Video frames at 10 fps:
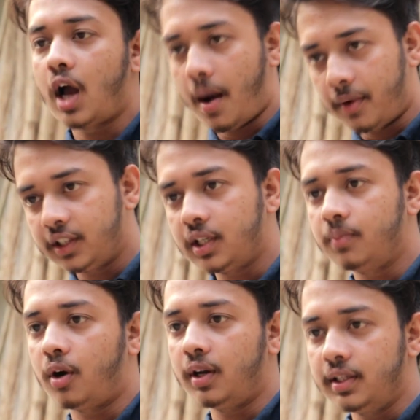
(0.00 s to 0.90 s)
না
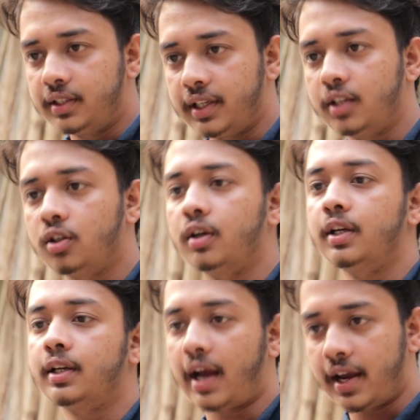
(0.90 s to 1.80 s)
আমাদের বলেন যে এই
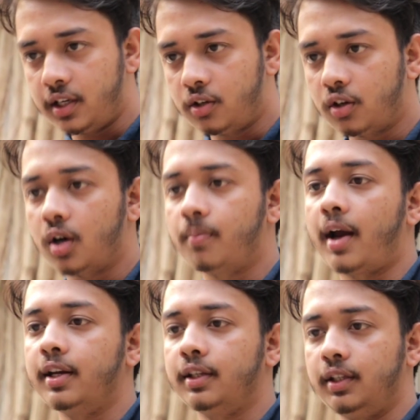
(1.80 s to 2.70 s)
ধরনের কাহিনী
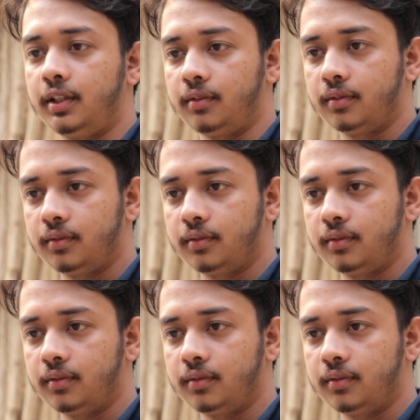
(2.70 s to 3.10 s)
করার মানে কি